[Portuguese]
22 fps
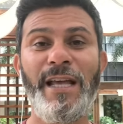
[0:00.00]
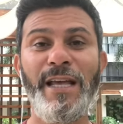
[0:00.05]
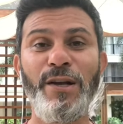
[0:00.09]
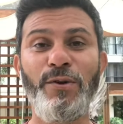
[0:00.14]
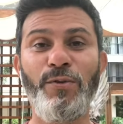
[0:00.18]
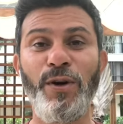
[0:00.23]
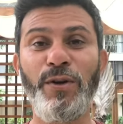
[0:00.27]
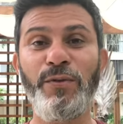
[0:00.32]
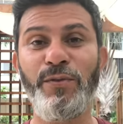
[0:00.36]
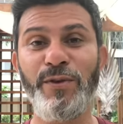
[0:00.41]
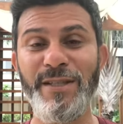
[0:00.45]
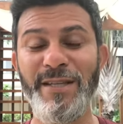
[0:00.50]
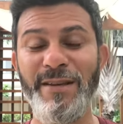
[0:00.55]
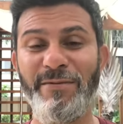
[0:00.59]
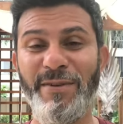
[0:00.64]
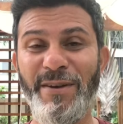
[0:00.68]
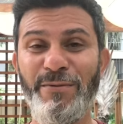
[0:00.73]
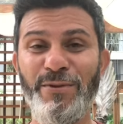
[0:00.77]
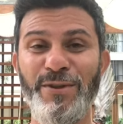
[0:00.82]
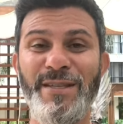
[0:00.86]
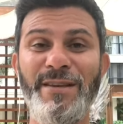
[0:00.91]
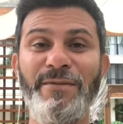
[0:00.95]
E quando você
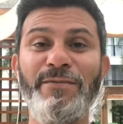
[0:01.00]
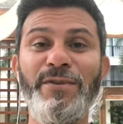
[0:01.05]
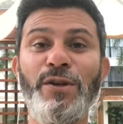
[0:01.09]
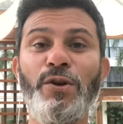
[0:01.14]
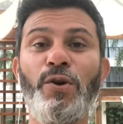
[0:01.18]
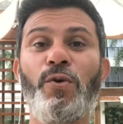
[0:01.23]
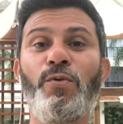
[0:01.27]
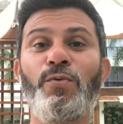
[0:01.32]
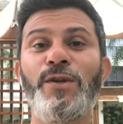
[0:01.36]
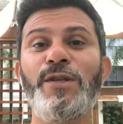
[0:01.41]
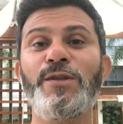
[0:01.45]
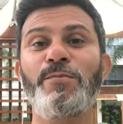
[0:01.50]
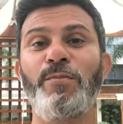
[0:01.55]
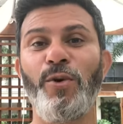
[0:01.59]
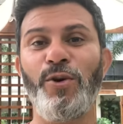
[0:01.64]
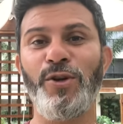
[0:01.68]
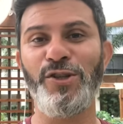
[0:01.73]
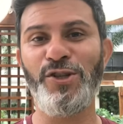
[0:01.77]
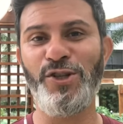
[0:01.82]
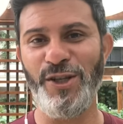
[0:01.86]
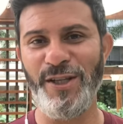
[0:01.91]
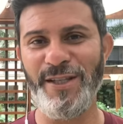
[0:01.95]
vê, você virou um
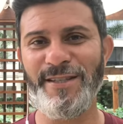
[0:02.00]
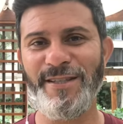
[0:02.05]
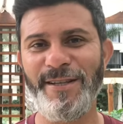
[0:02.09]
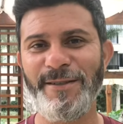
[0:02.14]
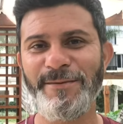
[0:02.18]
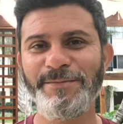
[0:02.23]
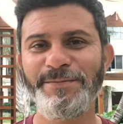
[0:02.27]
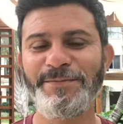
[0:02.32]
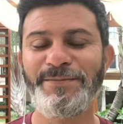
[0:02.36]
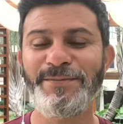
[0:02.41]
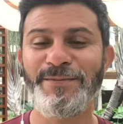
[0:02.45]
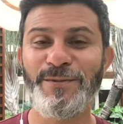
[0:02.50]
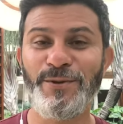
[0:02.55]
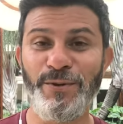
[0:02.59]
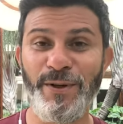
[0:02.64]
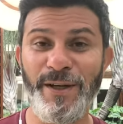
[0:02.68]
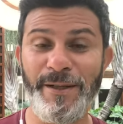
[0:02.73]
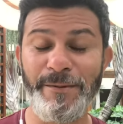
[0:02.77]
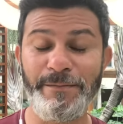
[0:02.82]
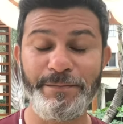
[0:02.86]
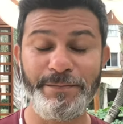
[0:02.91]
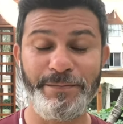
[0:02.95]
esportista. Não
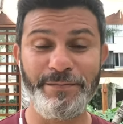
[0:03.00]
é?